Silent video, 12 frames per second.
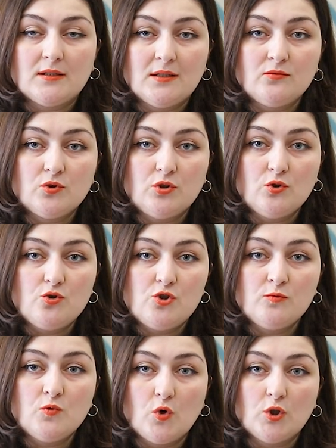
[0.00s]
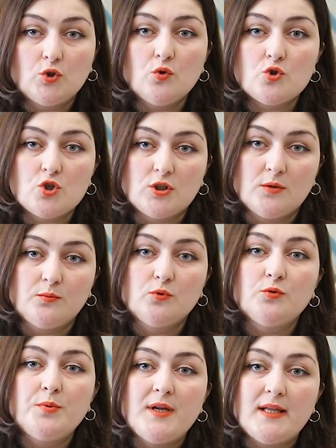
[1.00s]
когда вот не очень много. Тоже это
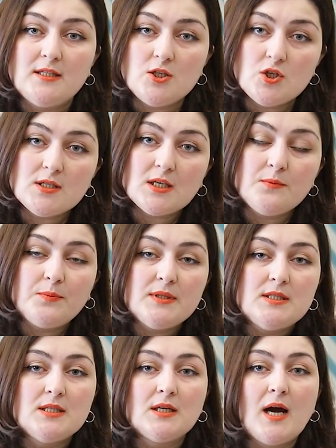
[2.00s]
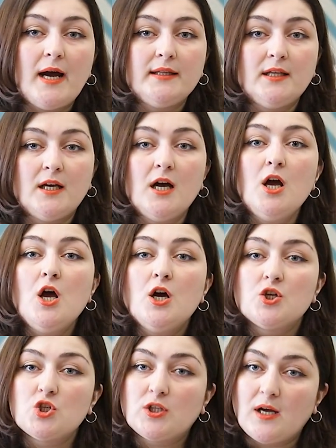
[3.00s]
будут периодические подтекания,
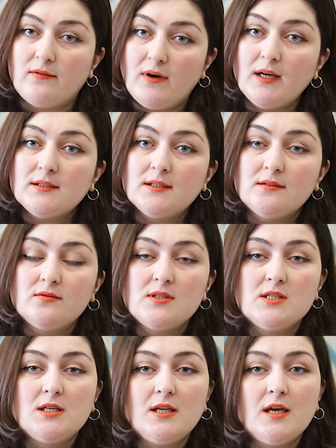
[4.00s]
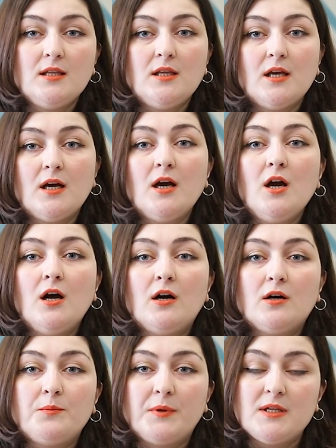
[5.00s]
жидковатые выделения
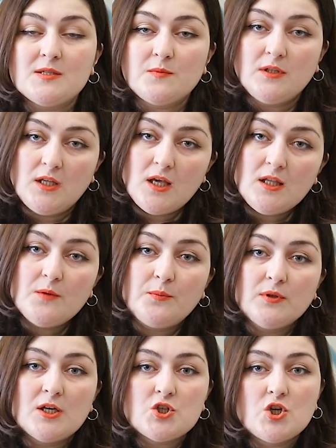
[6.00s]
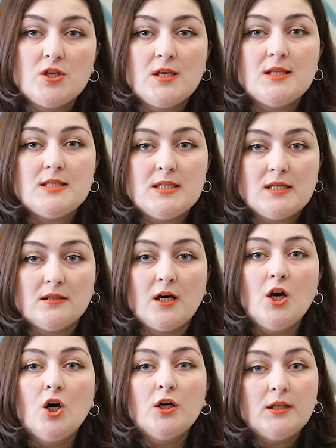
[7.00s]
э, при изменении положения
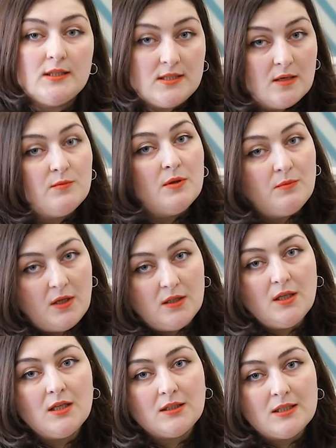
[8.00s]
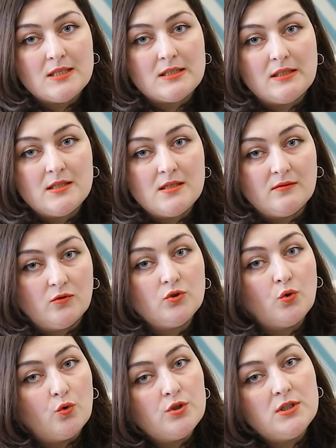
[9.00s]
тела, и тем не менее это излитие
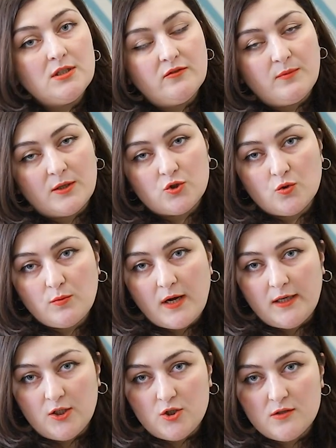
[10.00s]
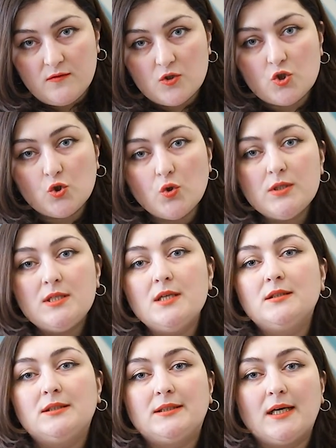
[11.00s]
вот хоть и не в большом количестве. Что
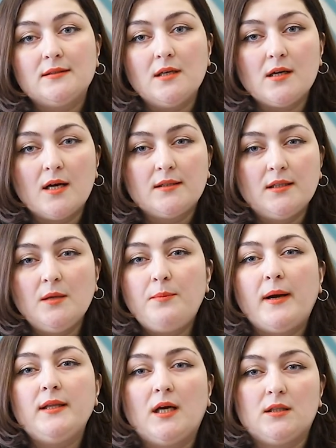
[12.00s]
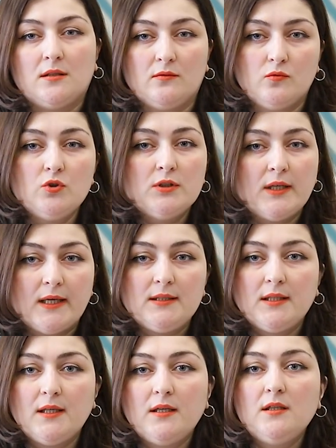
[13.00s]
делать тогда, когда непонятно, воды
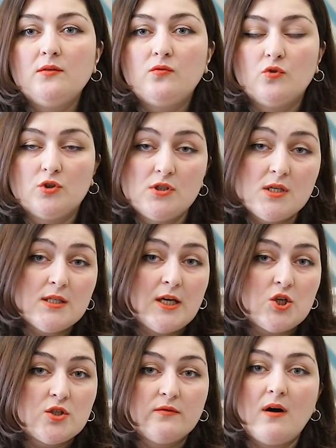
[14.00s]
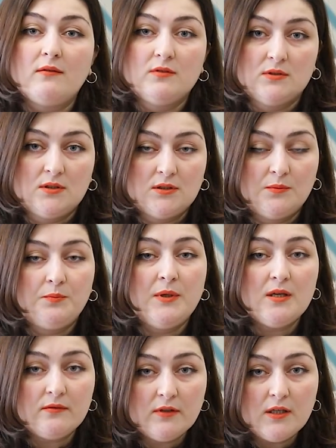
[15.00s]
это или не воды? Здесь, конечно, два выхода.
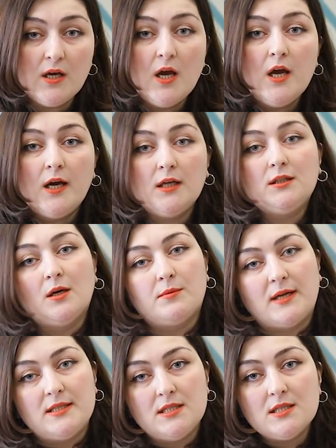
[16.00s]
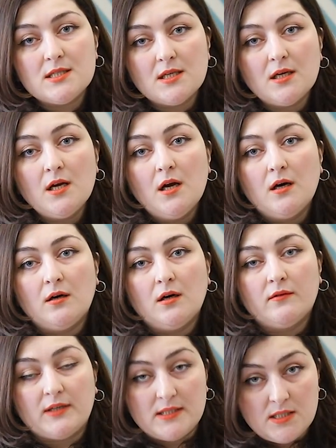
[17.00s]
Первый – это обратиться
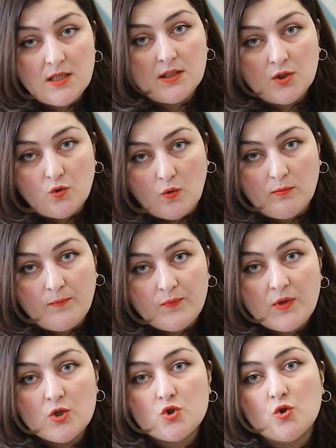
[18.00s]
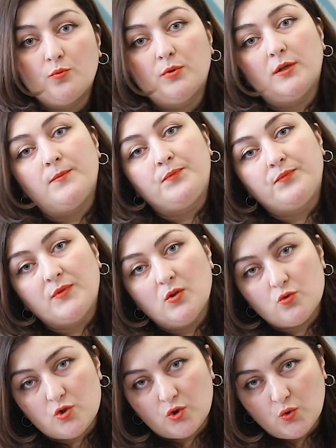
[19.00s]
в родильный дом, чтобы
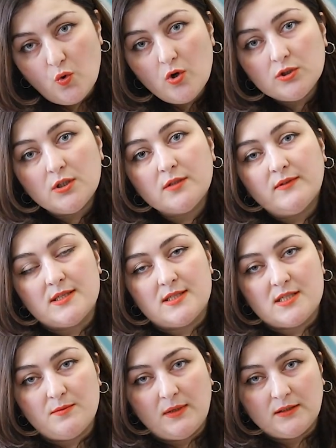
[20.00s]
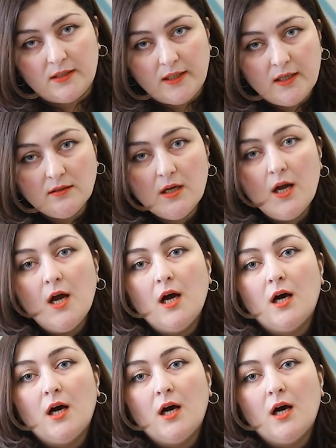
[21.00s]
уже доктор вас осмотрел,